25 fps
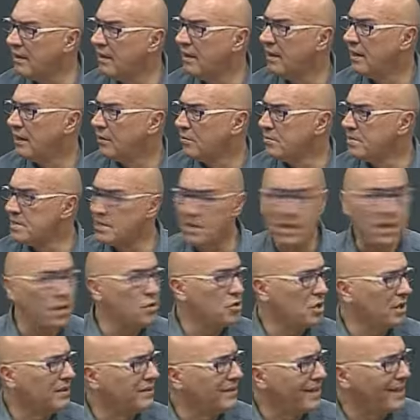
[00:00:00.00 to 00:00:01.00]
come si dice,
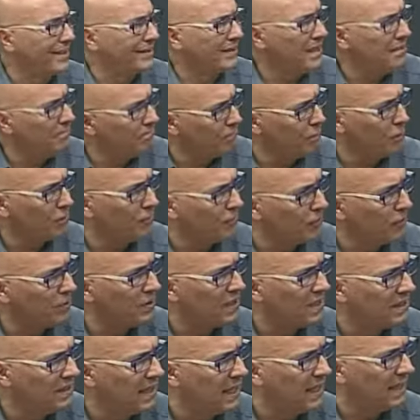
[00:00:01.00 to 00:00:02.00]
entrate in
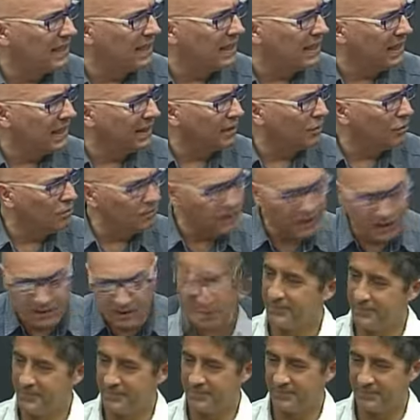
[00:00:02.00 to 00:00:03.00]
profondità negli argomenti
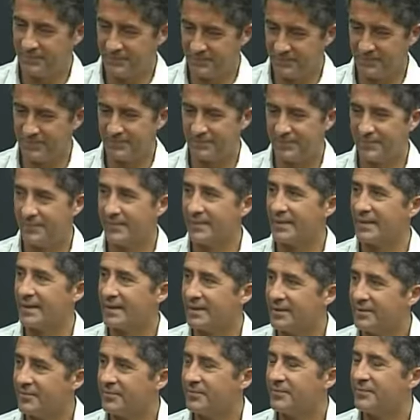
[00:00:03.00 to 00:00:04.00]
con eh,
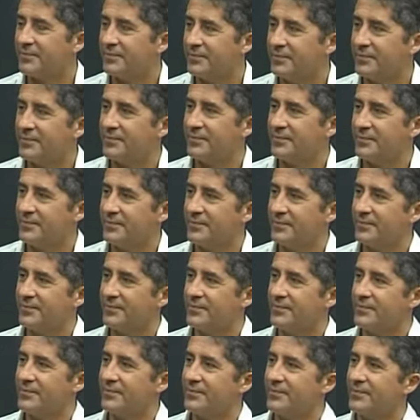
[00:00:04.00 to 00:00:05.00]
dei
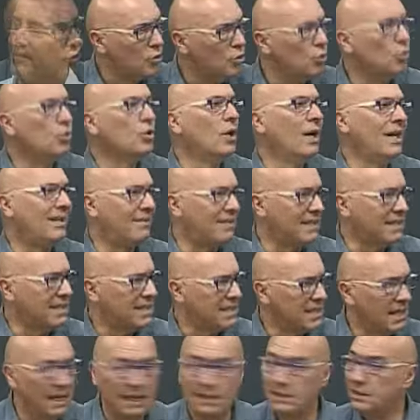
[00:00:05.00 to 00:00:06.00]
corsi di studio
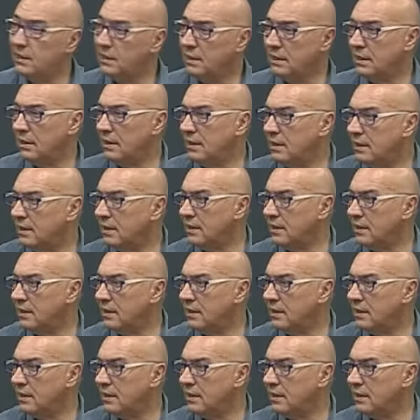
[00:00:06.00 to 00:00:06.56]
avanzati eh, che